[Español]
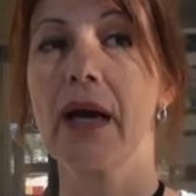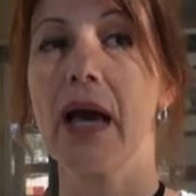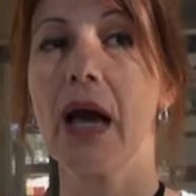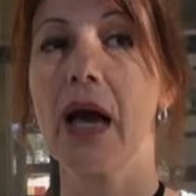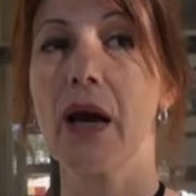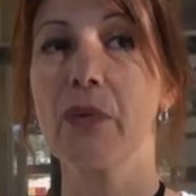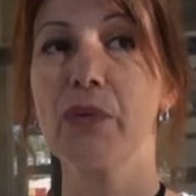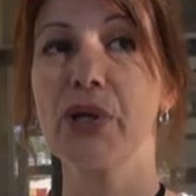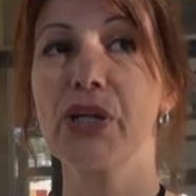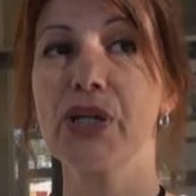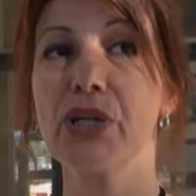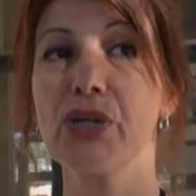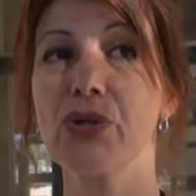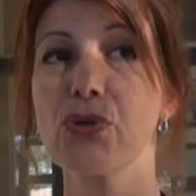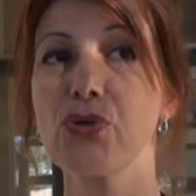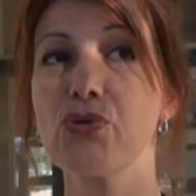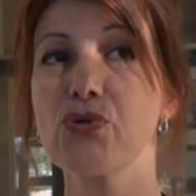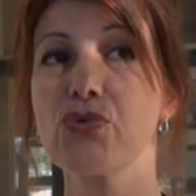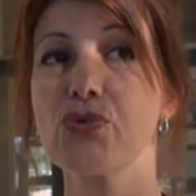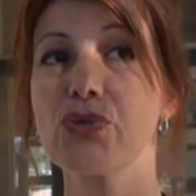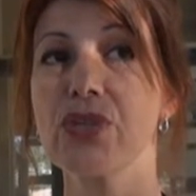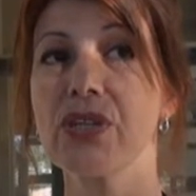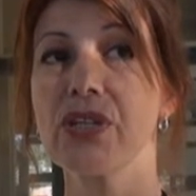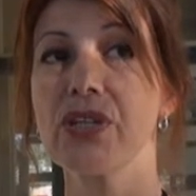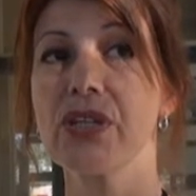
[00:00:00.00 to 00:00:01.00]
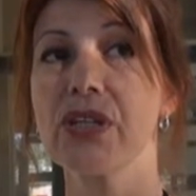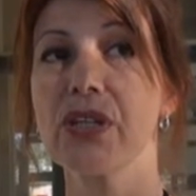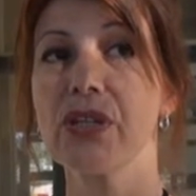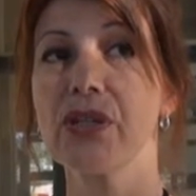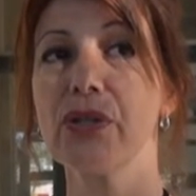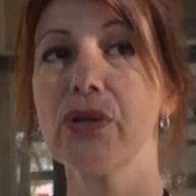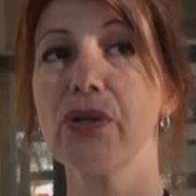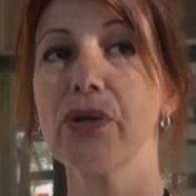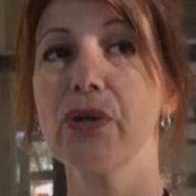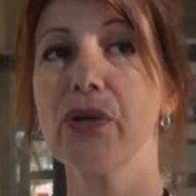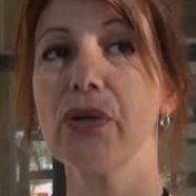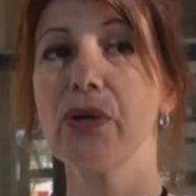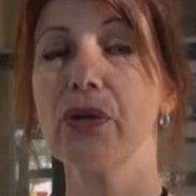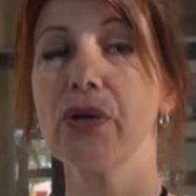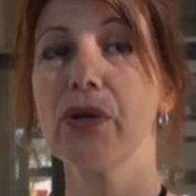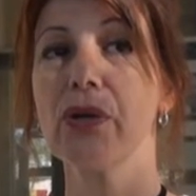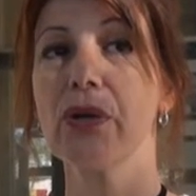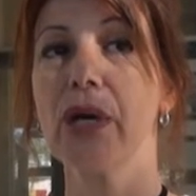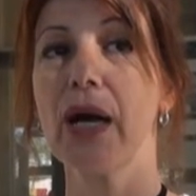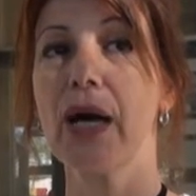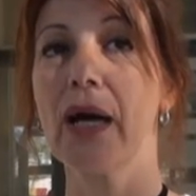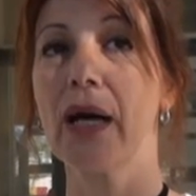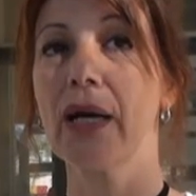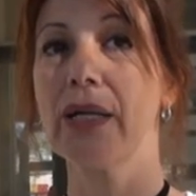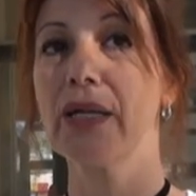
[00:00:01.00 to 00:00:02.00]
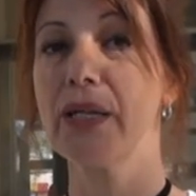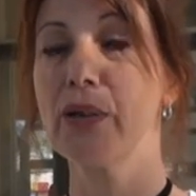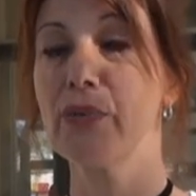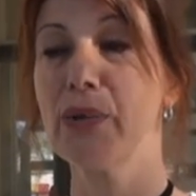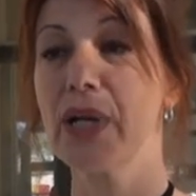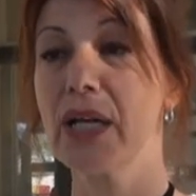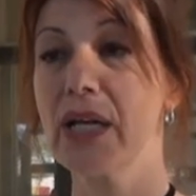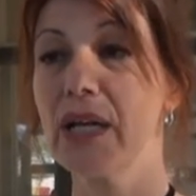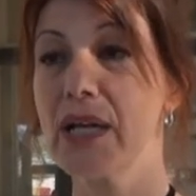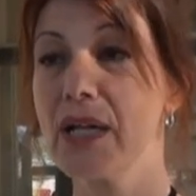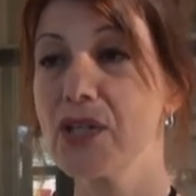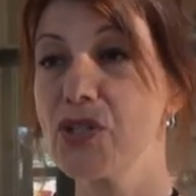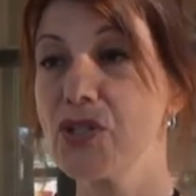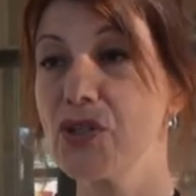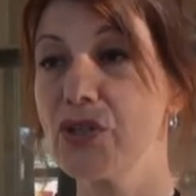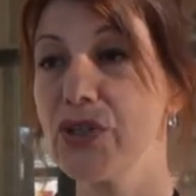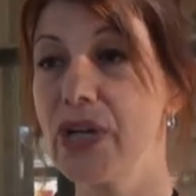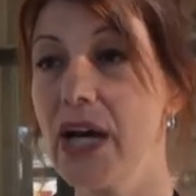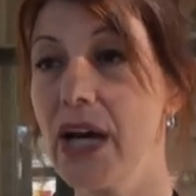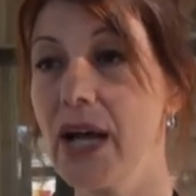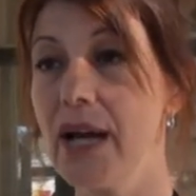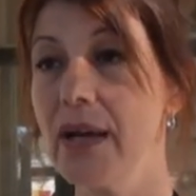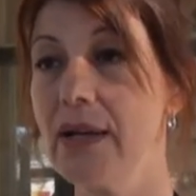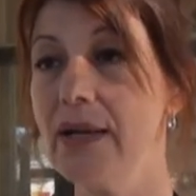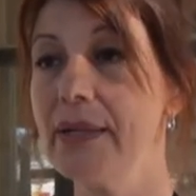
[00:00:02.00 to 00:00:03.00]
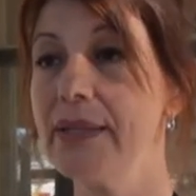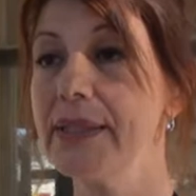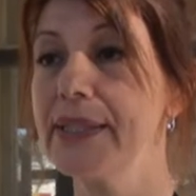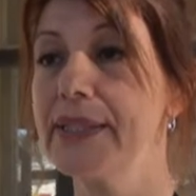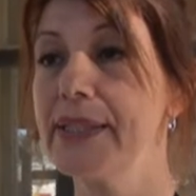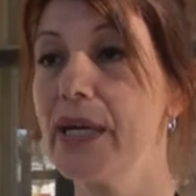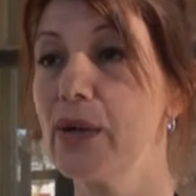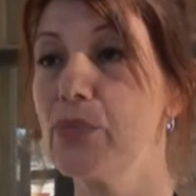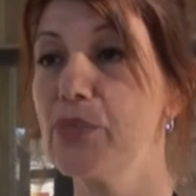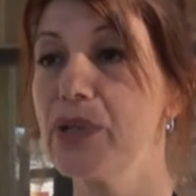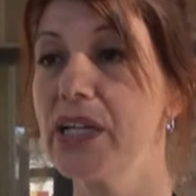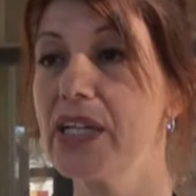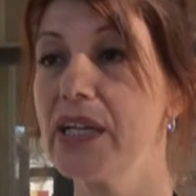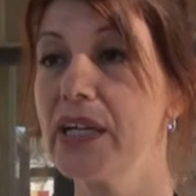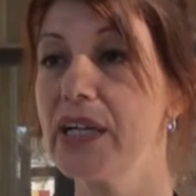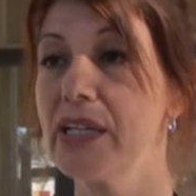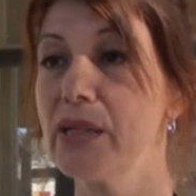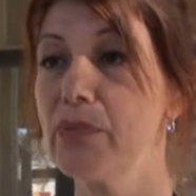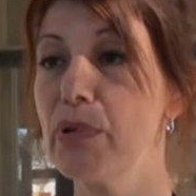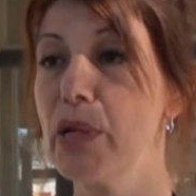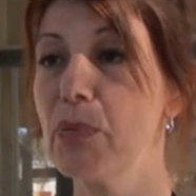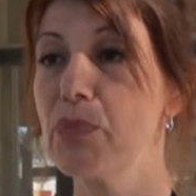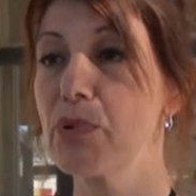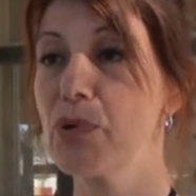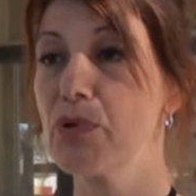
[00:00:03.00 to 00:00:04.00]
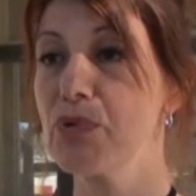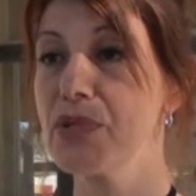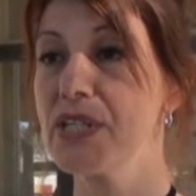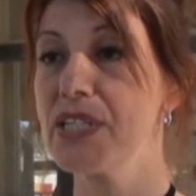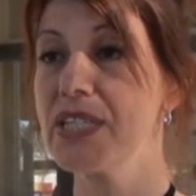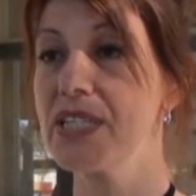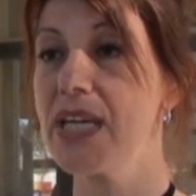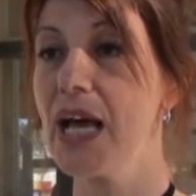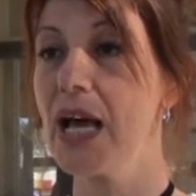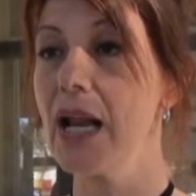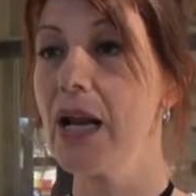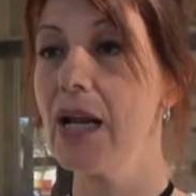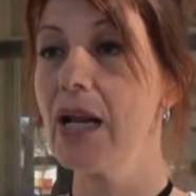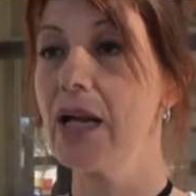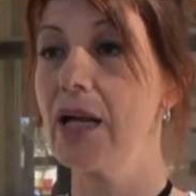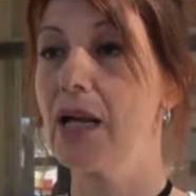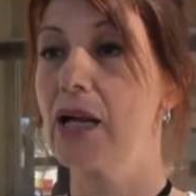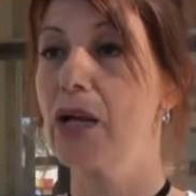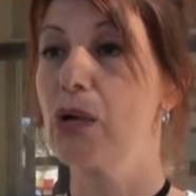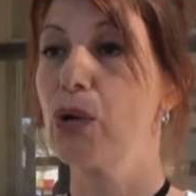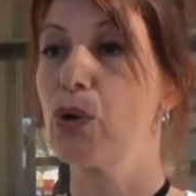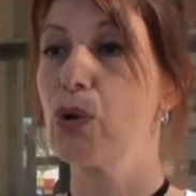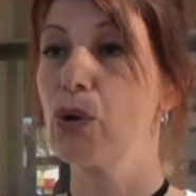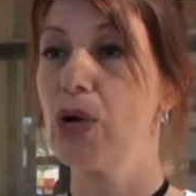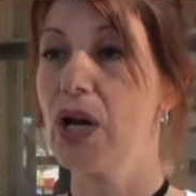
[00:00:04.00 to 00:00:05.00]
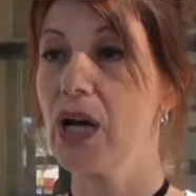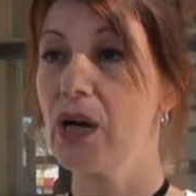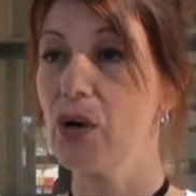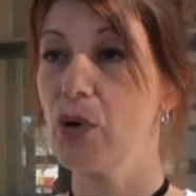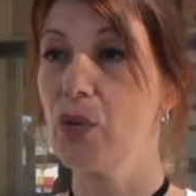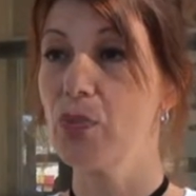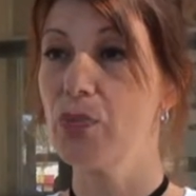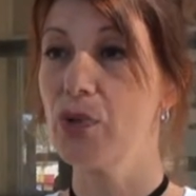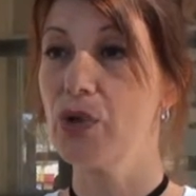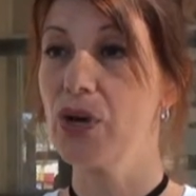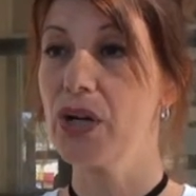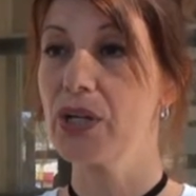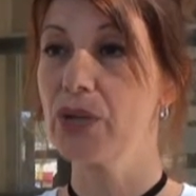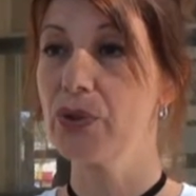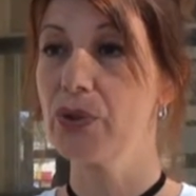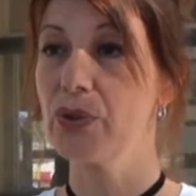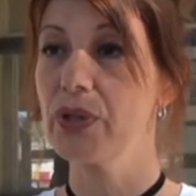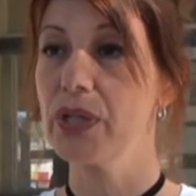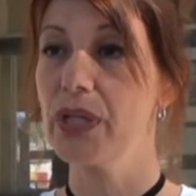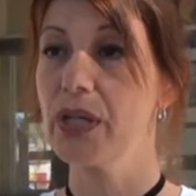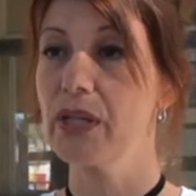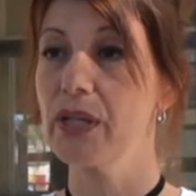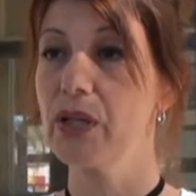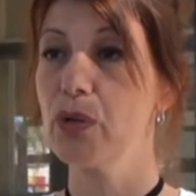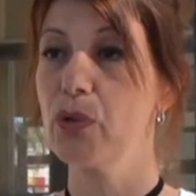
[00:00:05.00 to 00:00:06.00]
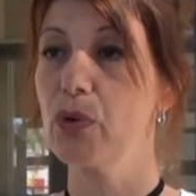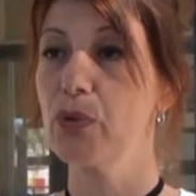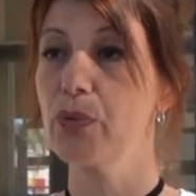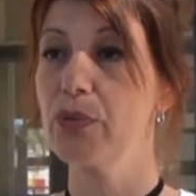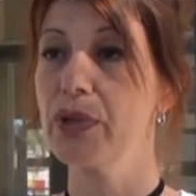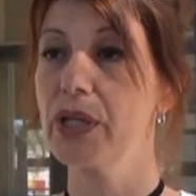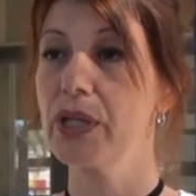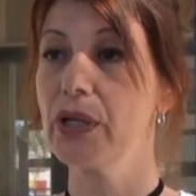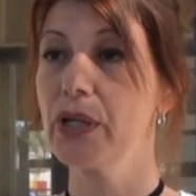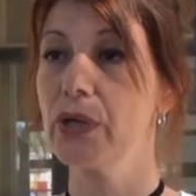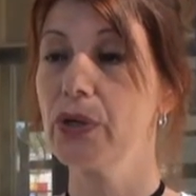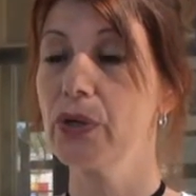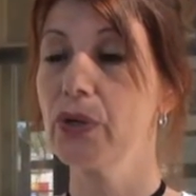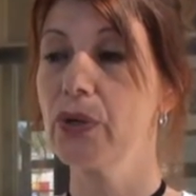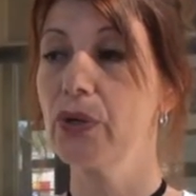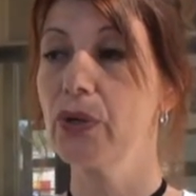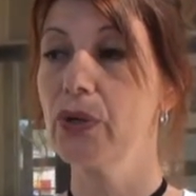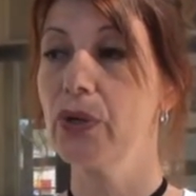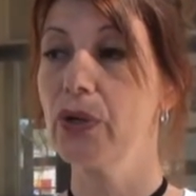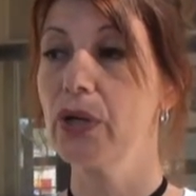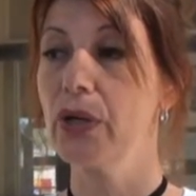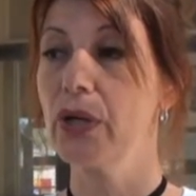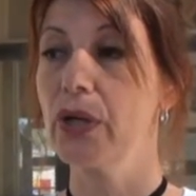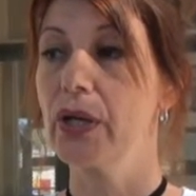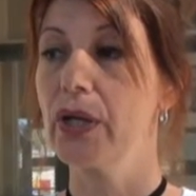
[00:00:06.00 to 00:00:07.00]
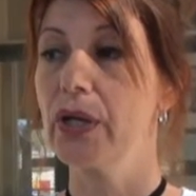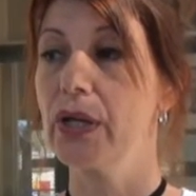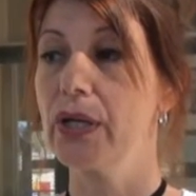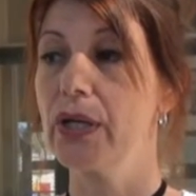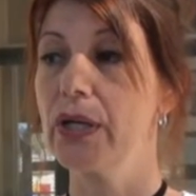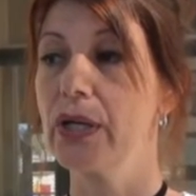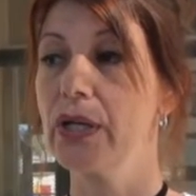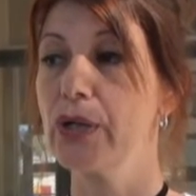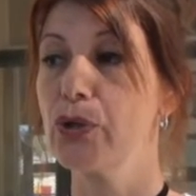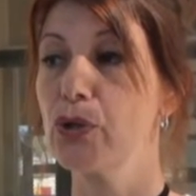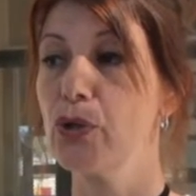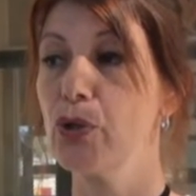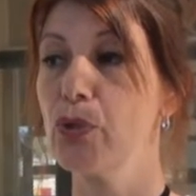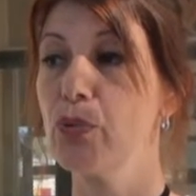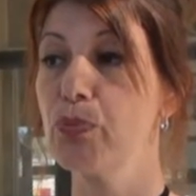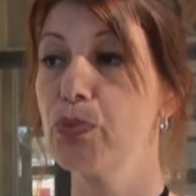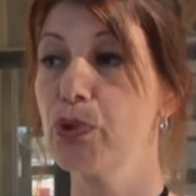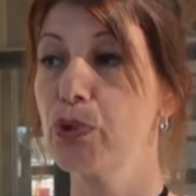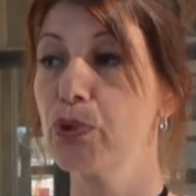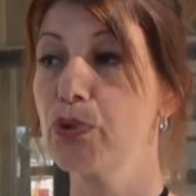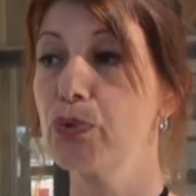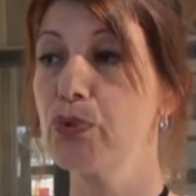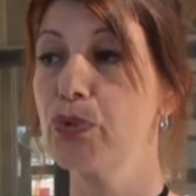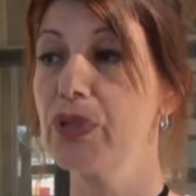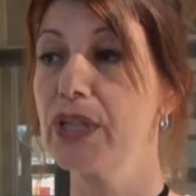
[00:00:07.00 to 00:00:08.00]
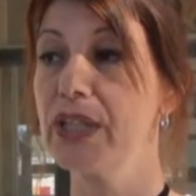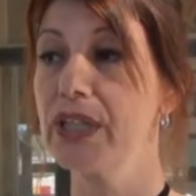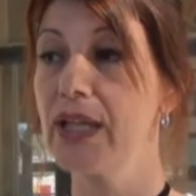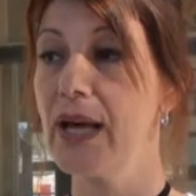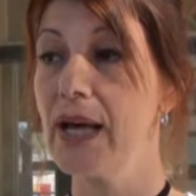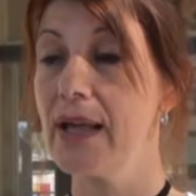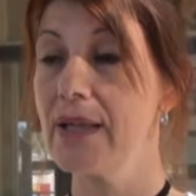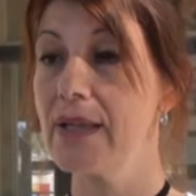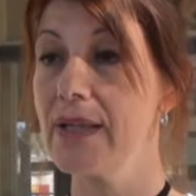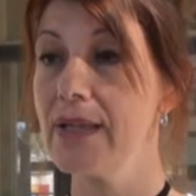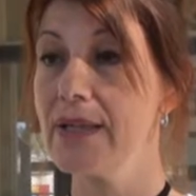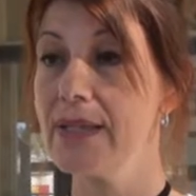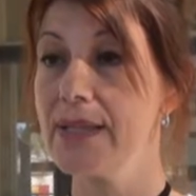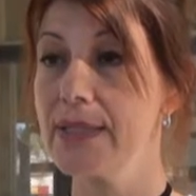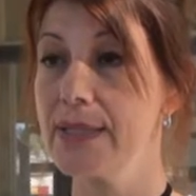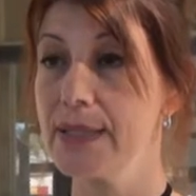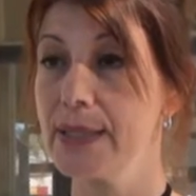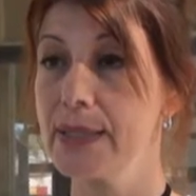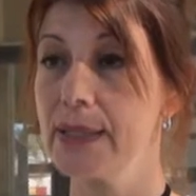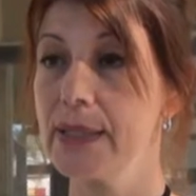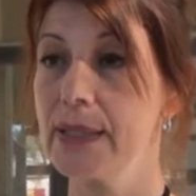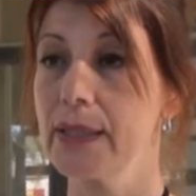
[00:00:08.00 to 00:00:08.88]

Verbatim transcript: ha venido sucediendo a nivel nacional y también a nivel provincial con la convocatoria del gobierno en dos oportunidades.